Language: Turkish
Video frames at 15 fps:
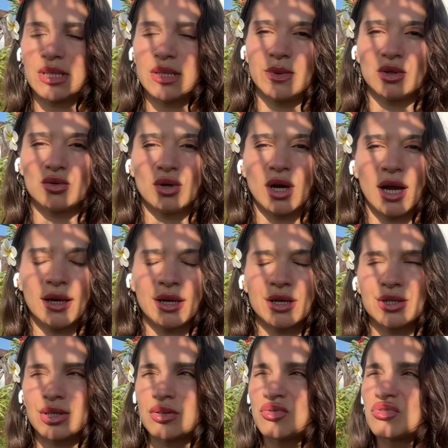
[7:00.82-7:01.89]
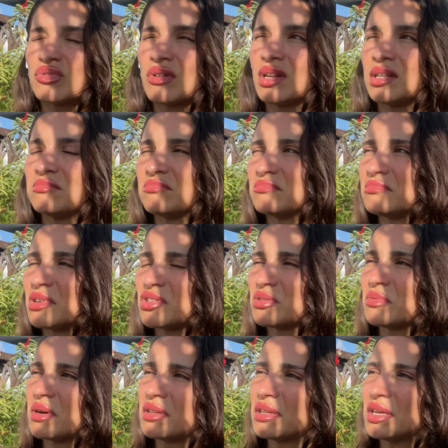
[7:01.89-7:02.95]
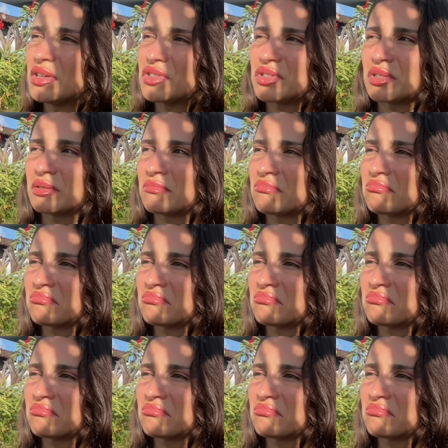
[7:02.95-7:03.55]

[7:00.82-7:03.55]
spiritüel ne yaşadın söyleyin. Acaba ne yaşadım?